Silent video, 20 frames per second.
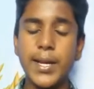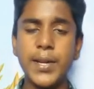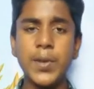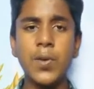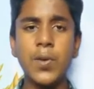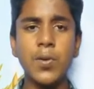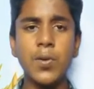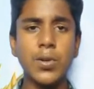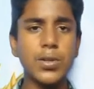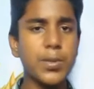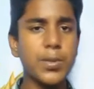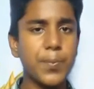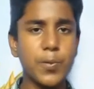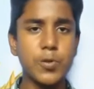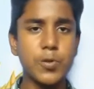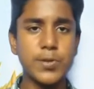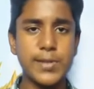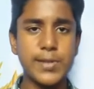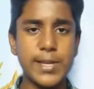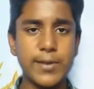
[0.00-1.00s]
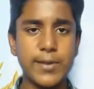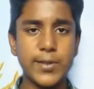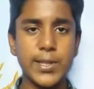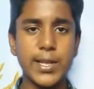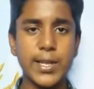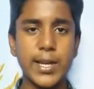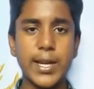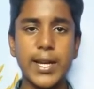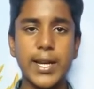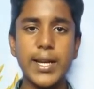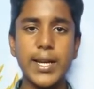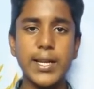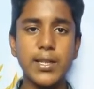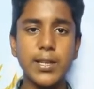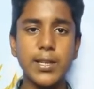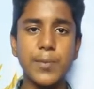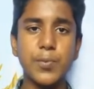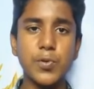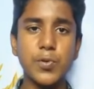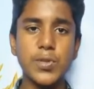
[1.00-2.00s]
இன்னொன்னு வந்து புன்சை வந்து இருக்கு
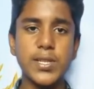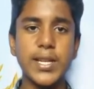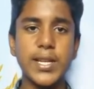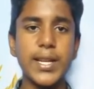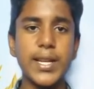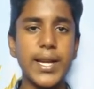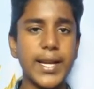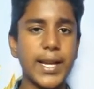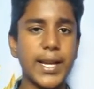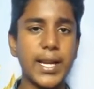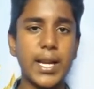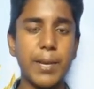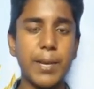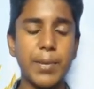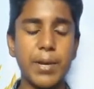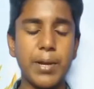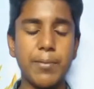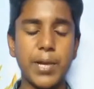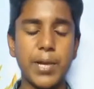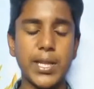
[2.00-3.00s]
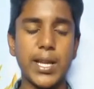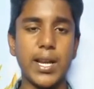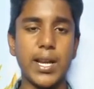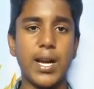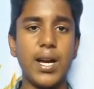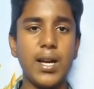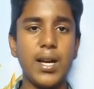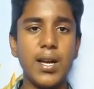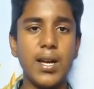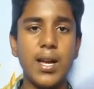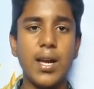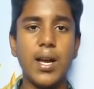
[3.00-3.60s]
இந்த புன்சைனா என்ன அப்படின்னு பாத்தீங்கன்னா